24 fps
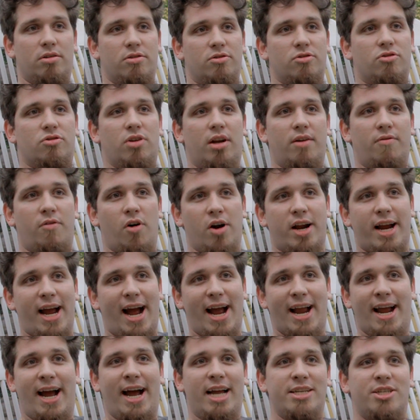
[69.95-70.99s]
Senhora, vou
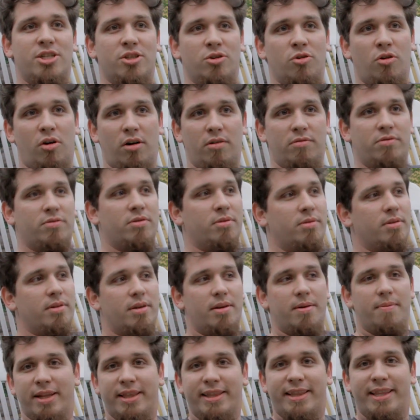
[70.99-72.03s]
cagar de novo. Me
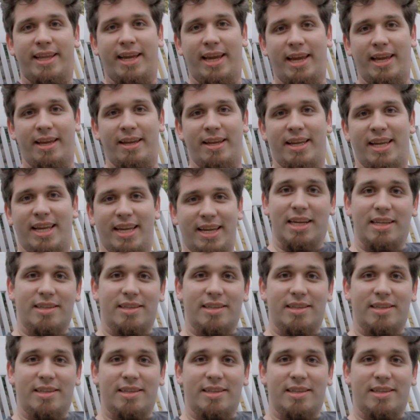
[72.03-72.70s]
mandei.